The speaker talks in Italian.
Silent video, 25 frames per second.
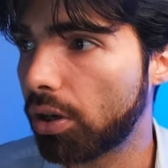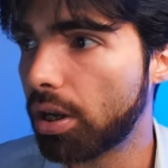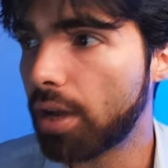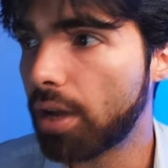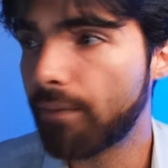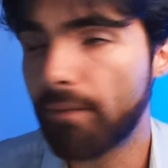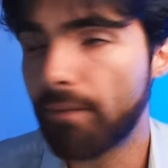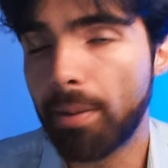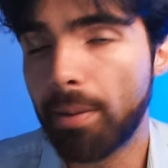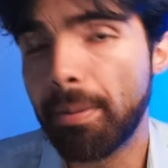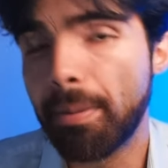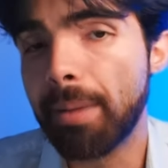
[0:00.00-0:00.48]

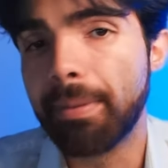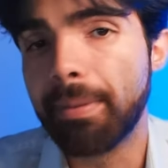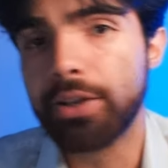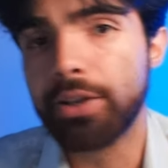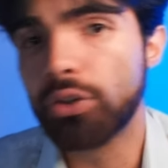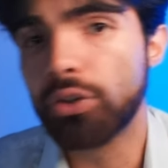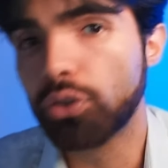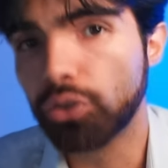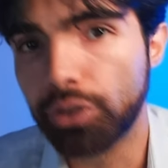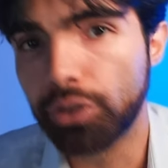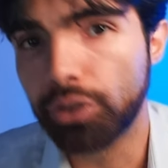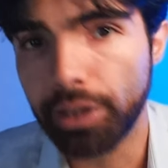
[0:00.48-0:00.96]
Vabbè, ma io
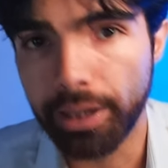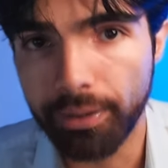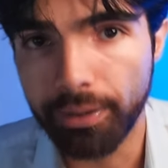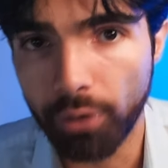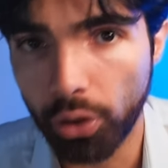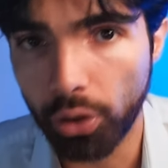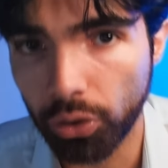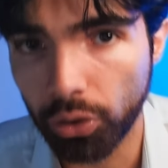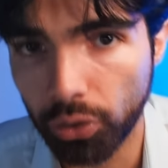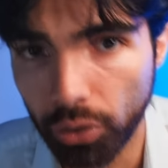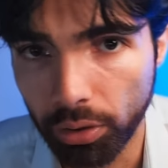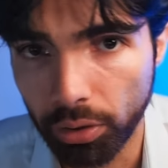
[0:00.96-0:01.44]
non ti
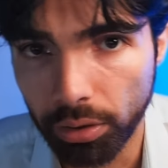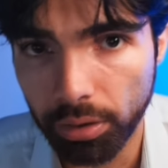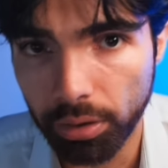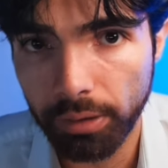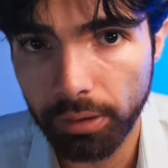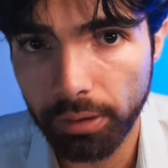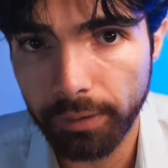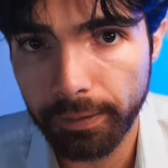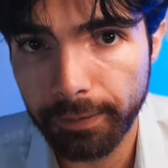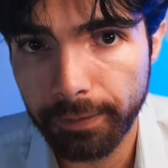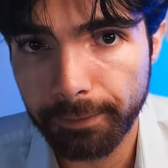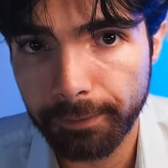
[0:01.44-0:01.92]
rivoto,
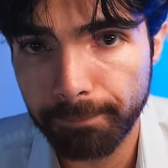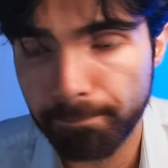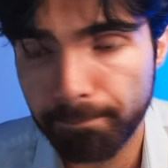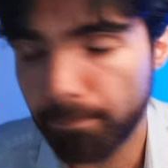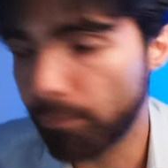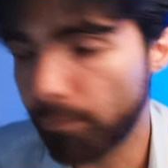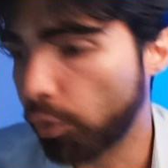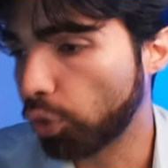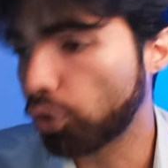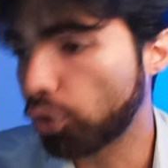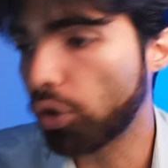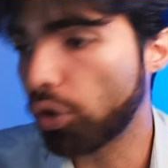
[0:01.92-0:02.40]

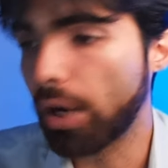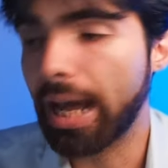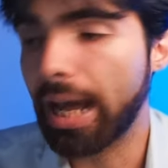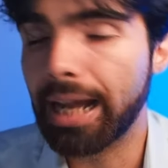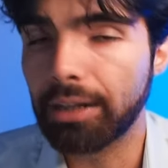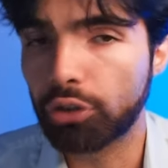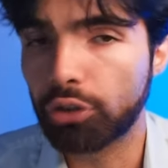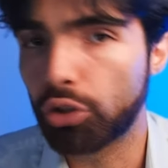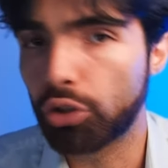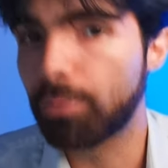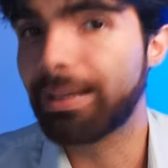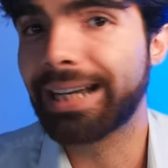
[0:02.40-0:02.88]
voto
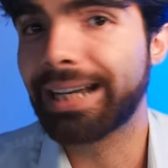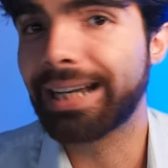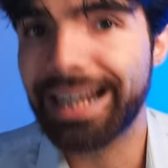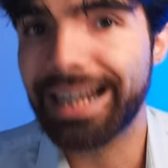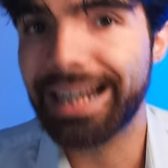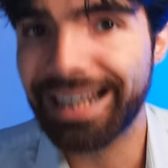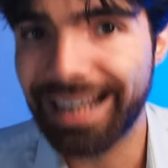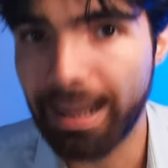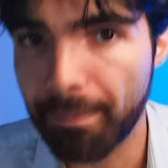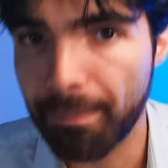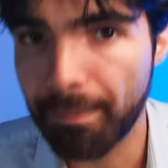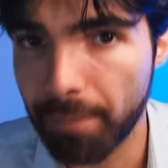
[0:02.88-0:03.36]
l'altro, magari
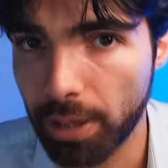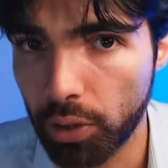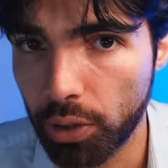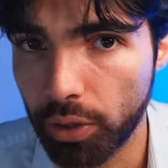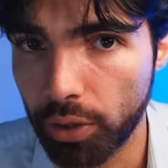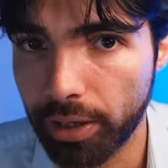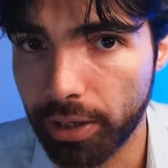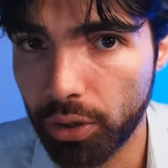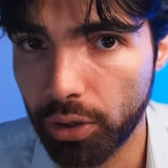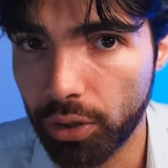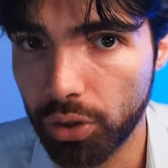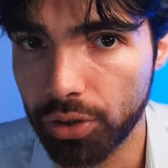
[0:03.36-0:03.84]
cambiano le
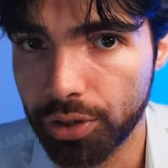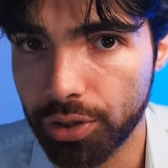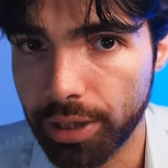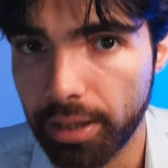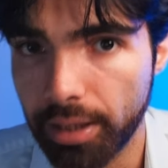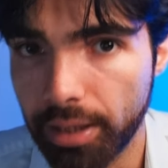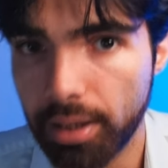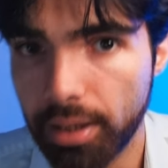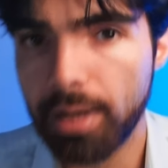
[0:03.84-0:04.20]
cose.